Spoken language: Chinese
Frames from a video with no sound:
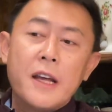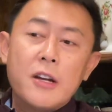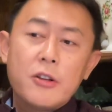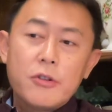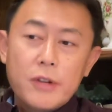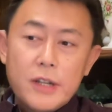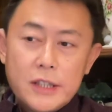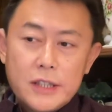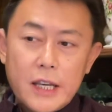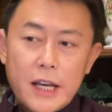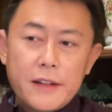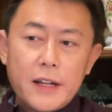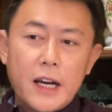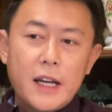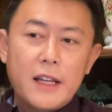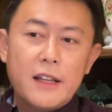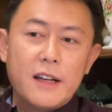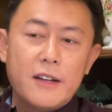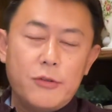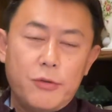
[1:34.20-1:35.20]
所以现
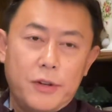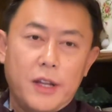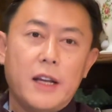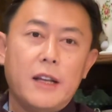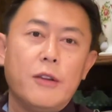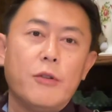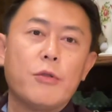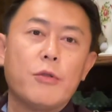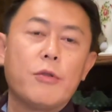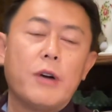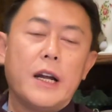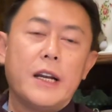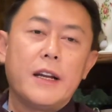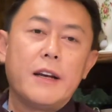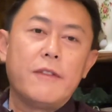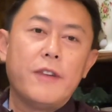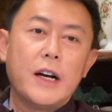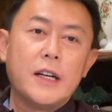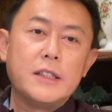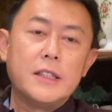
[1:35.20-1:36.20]
在呢，就在扭转这
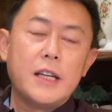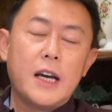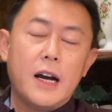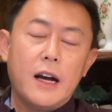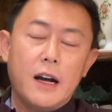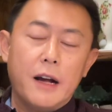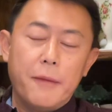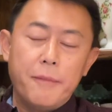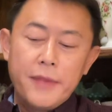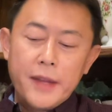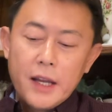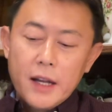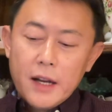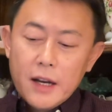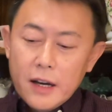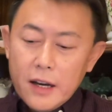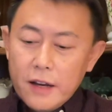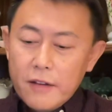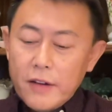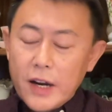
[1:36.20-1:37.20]
个方向啊。
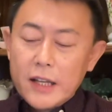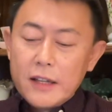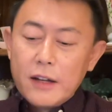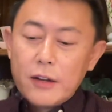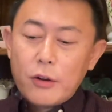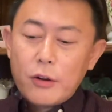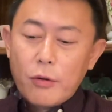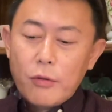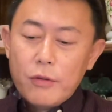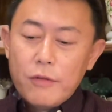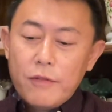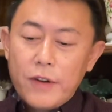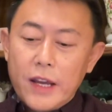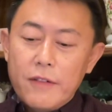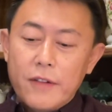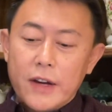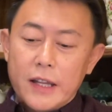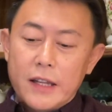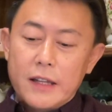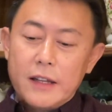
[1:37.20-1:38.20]
另外呢，从
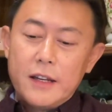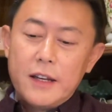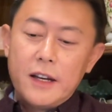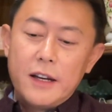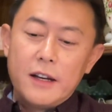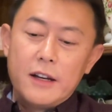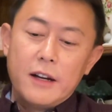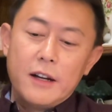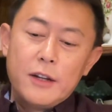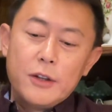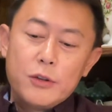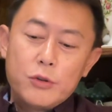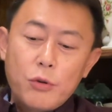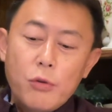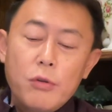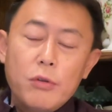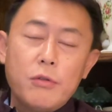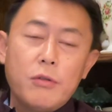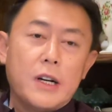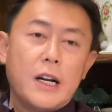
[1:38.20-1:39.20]
维稳的这个
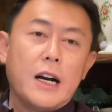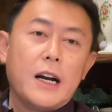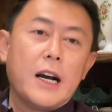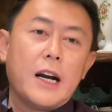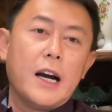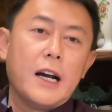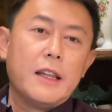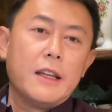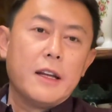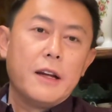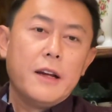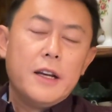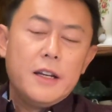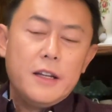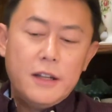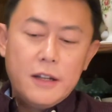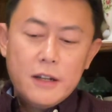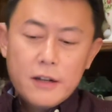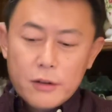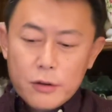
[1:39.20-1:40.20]
动作上看呢，
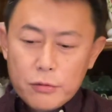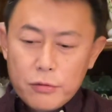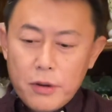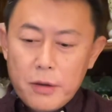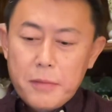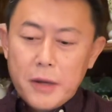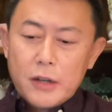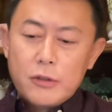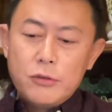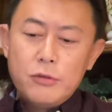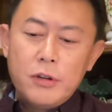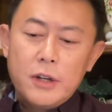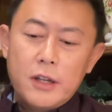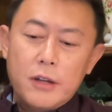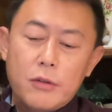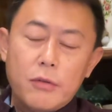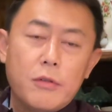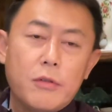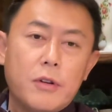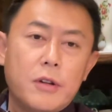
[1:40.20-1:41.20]
一个最明确的
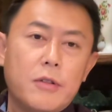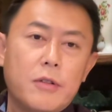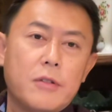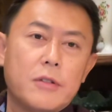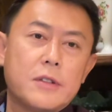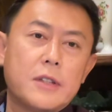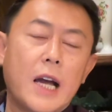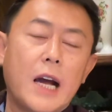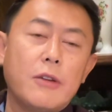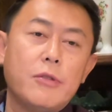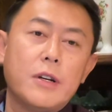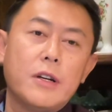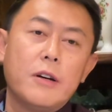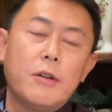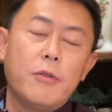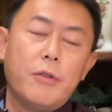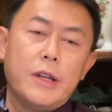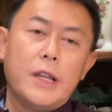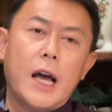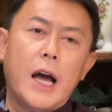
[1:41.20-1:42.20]
动作就是大学
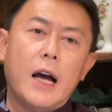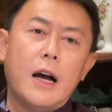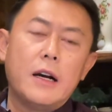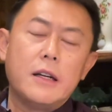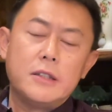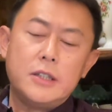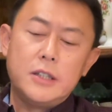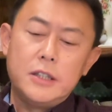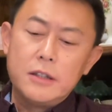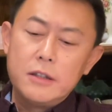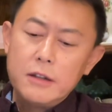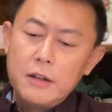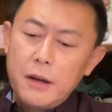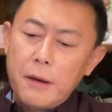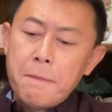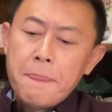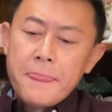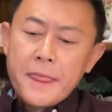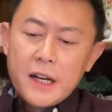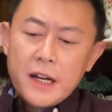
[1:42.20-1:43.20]
生回家啊。其实呢，
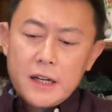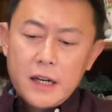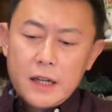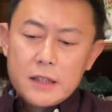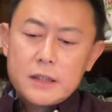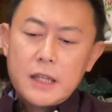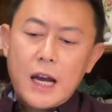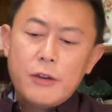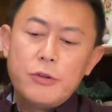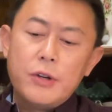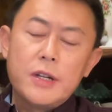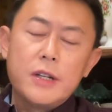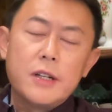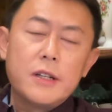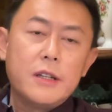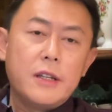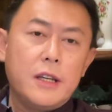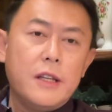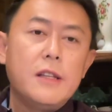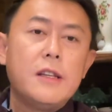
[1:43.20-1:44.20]
让大学
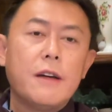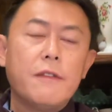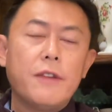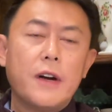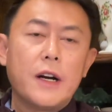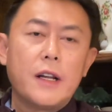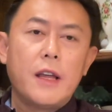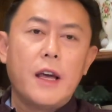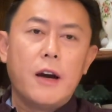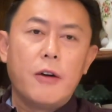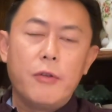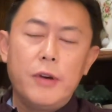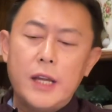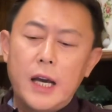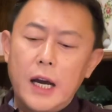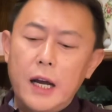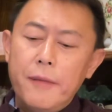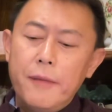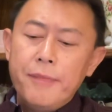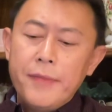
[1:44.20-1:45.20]
生提前放假回
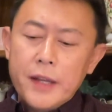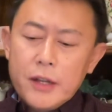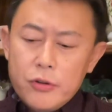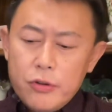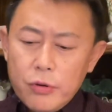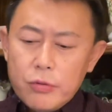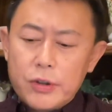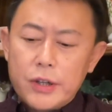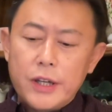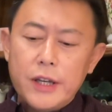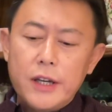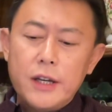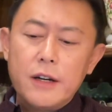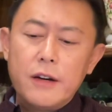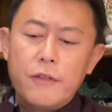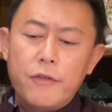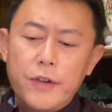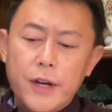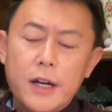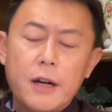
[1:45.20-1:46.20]
家，就是一
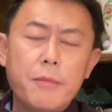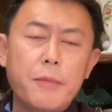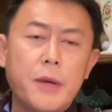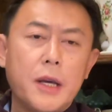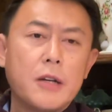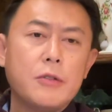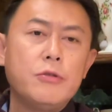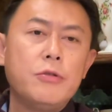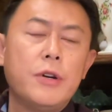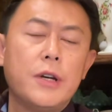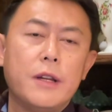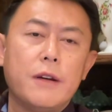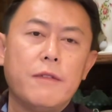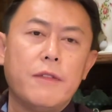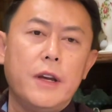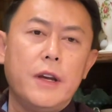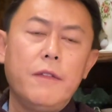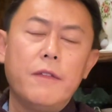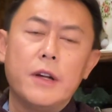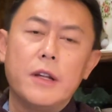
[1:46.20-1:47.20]
个非常明确的
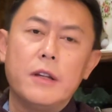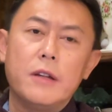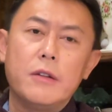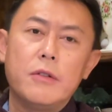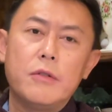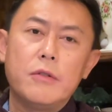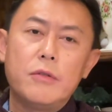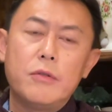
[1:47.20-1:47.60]
维稳。